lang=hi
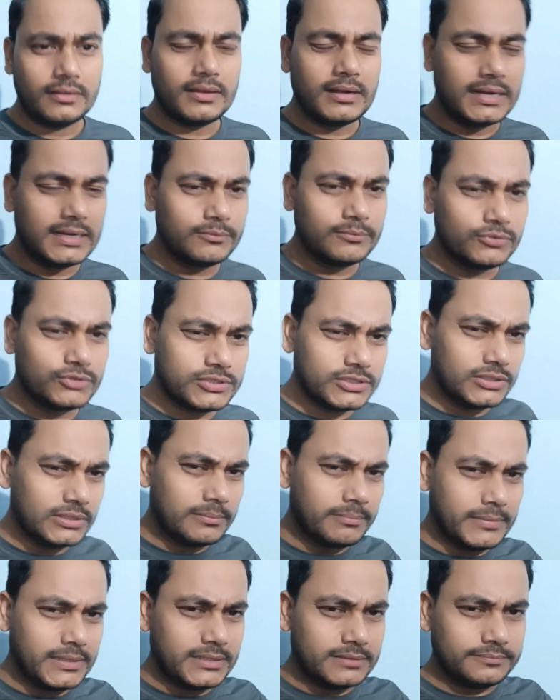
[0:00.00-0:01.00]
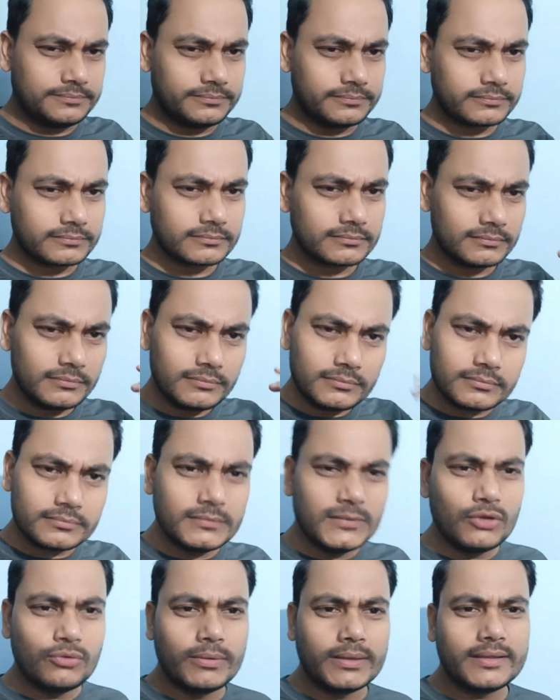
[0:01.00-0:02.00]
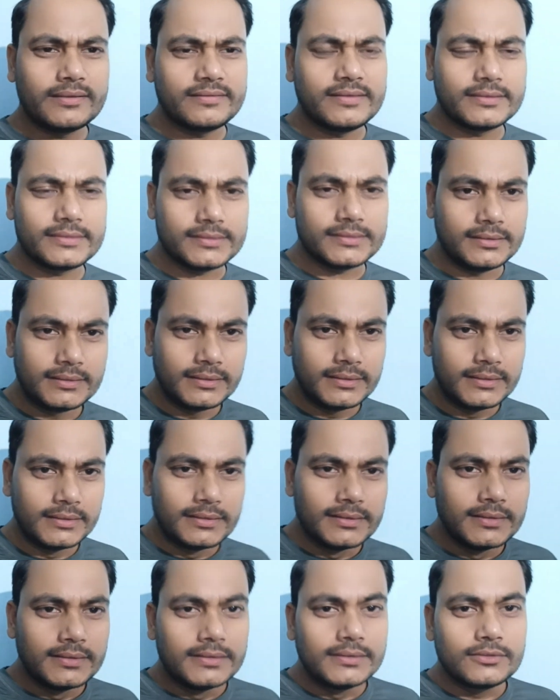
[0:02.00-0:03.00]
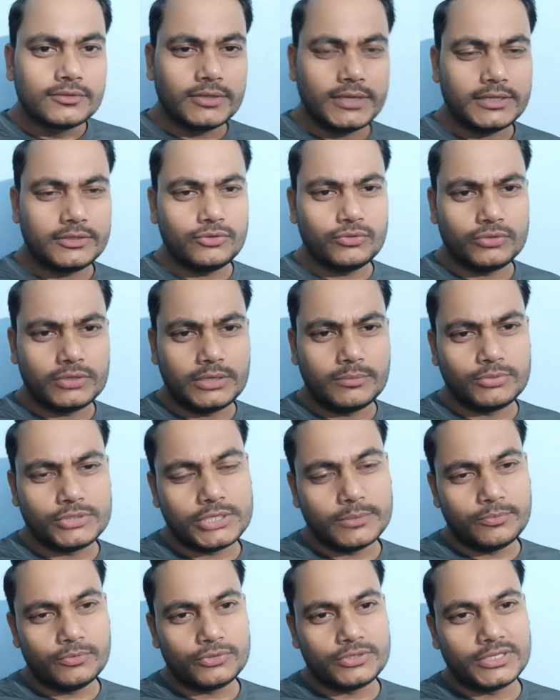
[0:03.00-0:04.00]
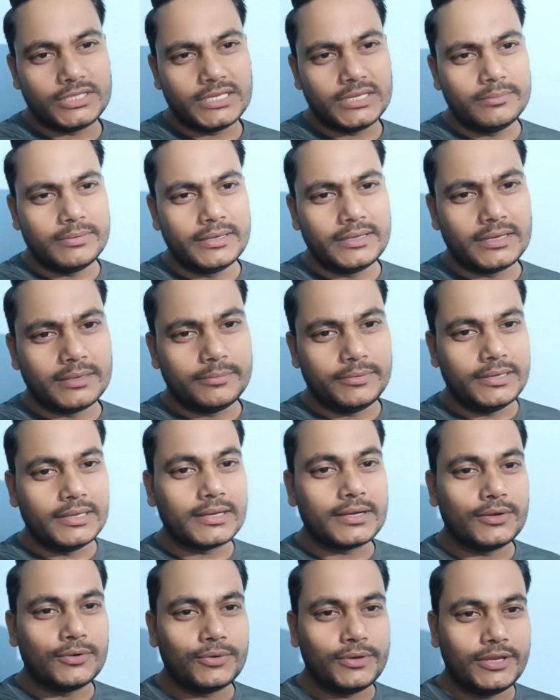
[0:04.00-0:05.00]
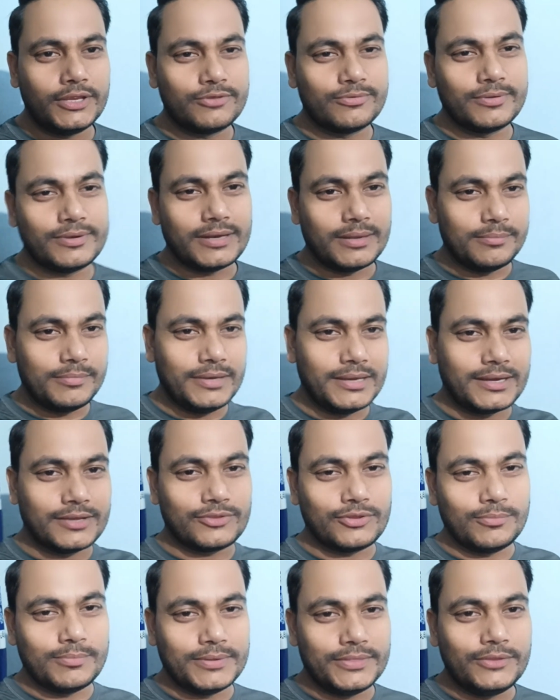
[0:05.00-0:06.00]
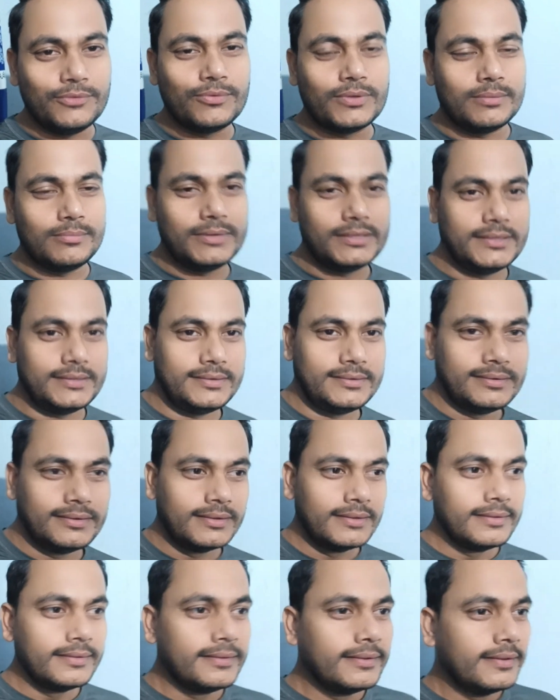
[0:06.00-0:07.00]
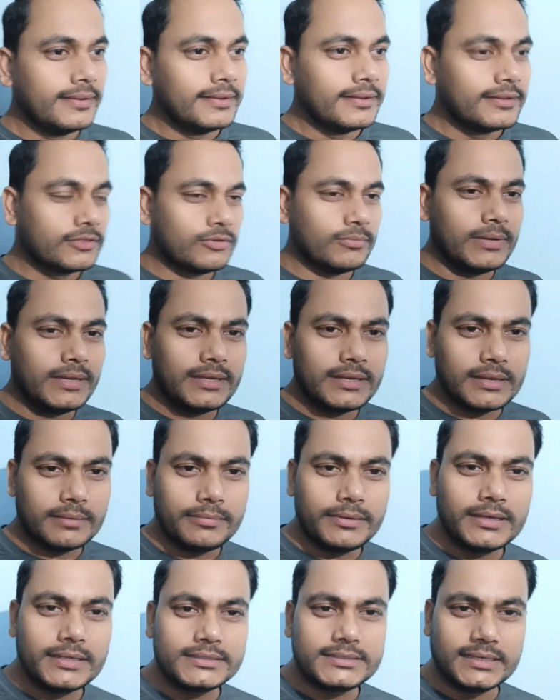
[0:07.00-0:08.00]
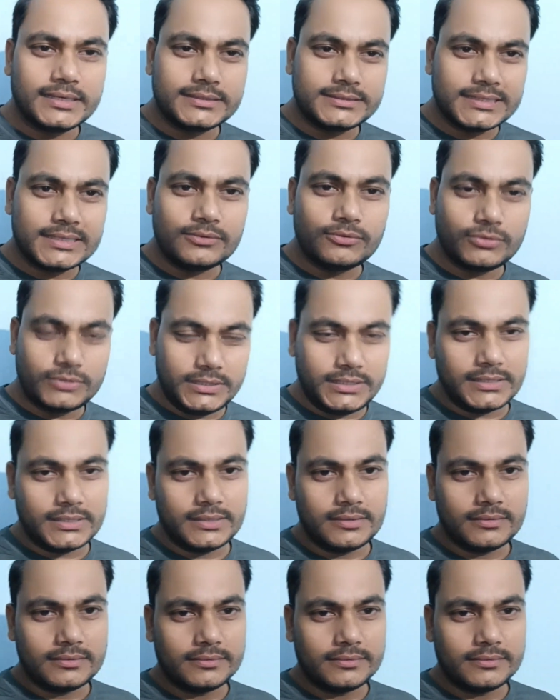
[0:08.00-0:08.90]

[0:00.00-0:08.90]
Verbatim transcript: आज मुझसे जब मैं भाई के साथ था तो एक दो जने मुझसे पूछे थे कि भाई रामलीला कहाँ हो रही है इस बार रामलीला का तो बंदी हो गया मैदान तो भाई रामलीला जहाँ जहाँ हो रही है